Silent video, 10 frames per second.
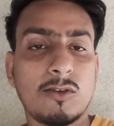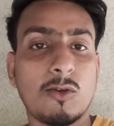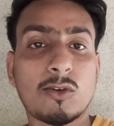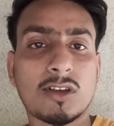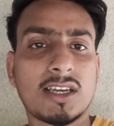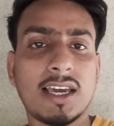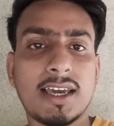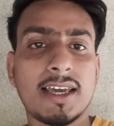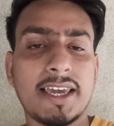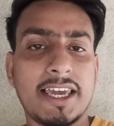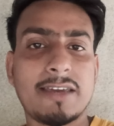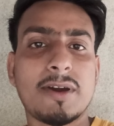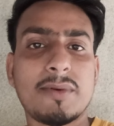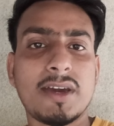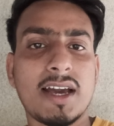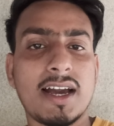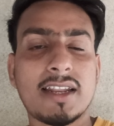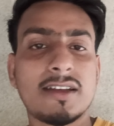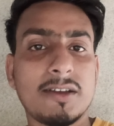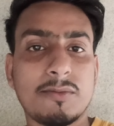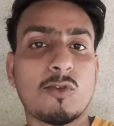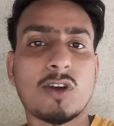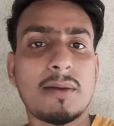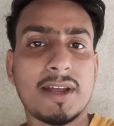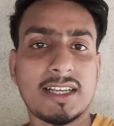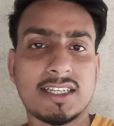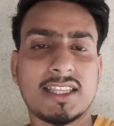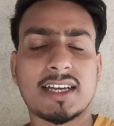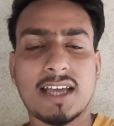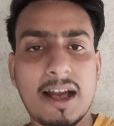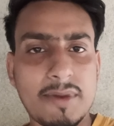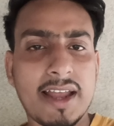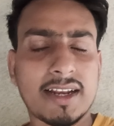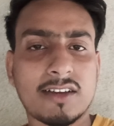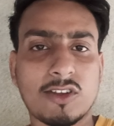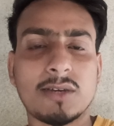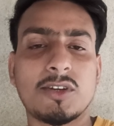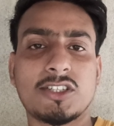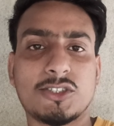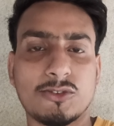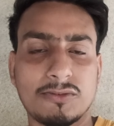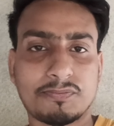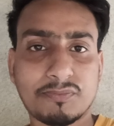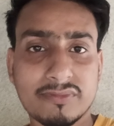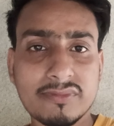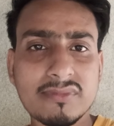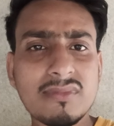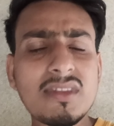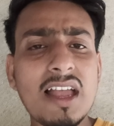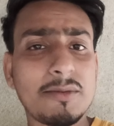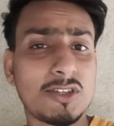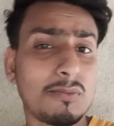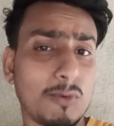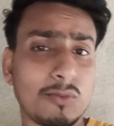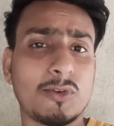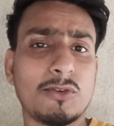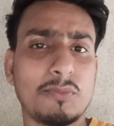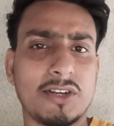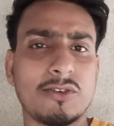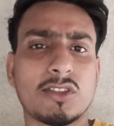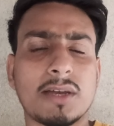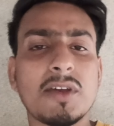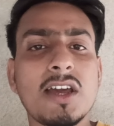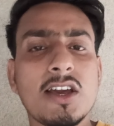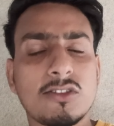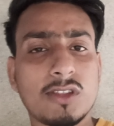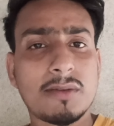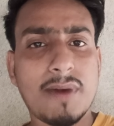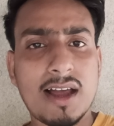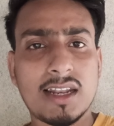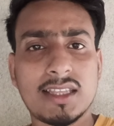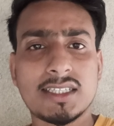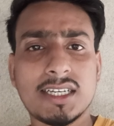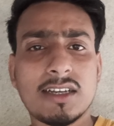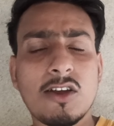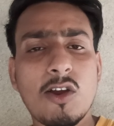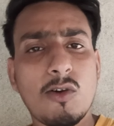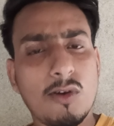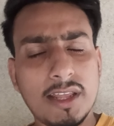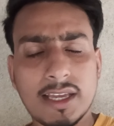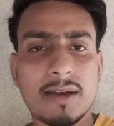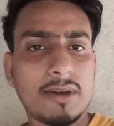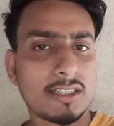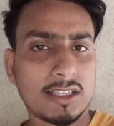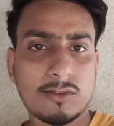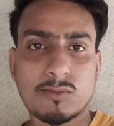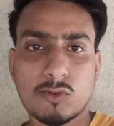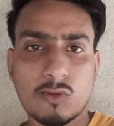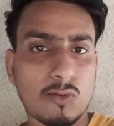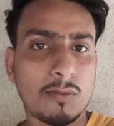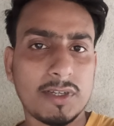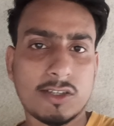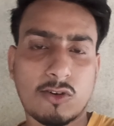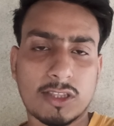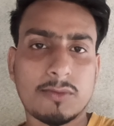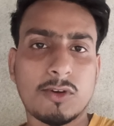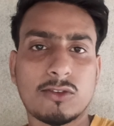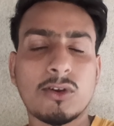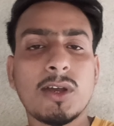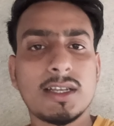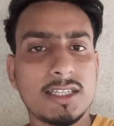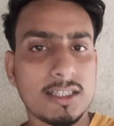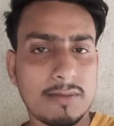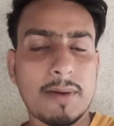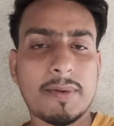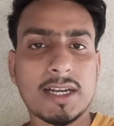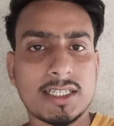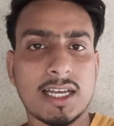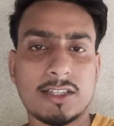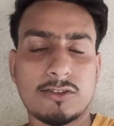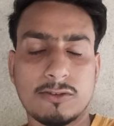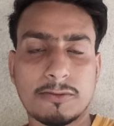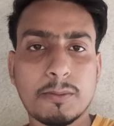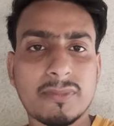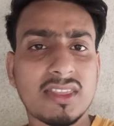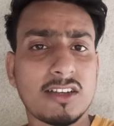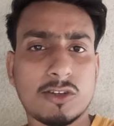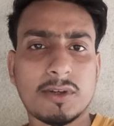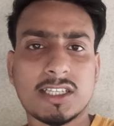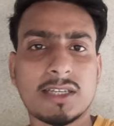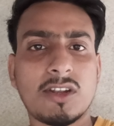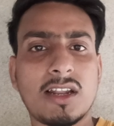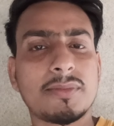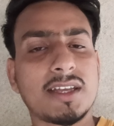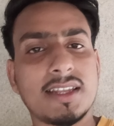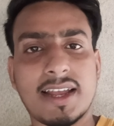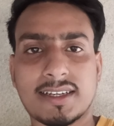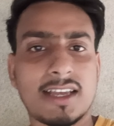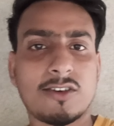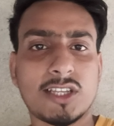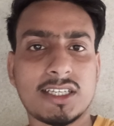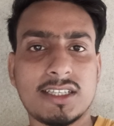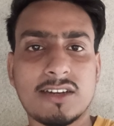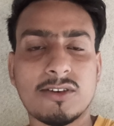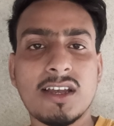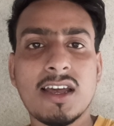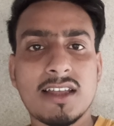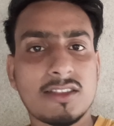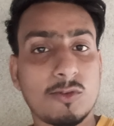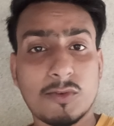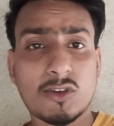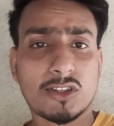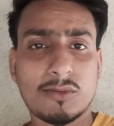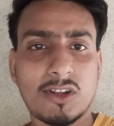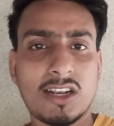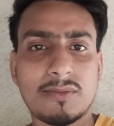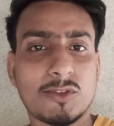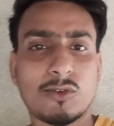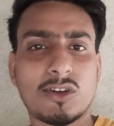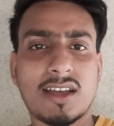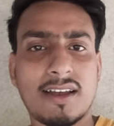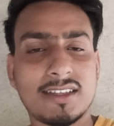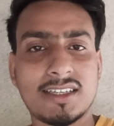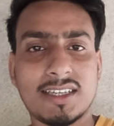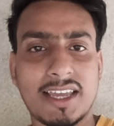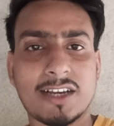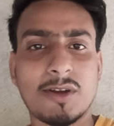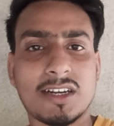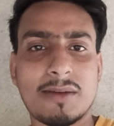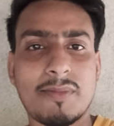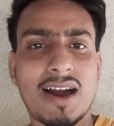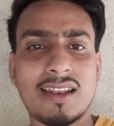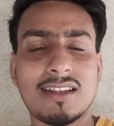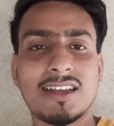লক্ষ্যে এইভাবে আর বোকা বানাস না দেখ আমি একটা কথা বলছি শোন আমি যখন প্রথম প্রথম ভিডিও করতাম তোদের বাংলাদেশের অনেকে আমার সাথে কম বেশি কথা বলতো যে এদের ব্যাপারটা জানার জন্য তা সবার সাথে বললাম তাদের একটাই কথা কি জানো তোমার কথা বললাম তোর কথা আজ এরকম একটা মাল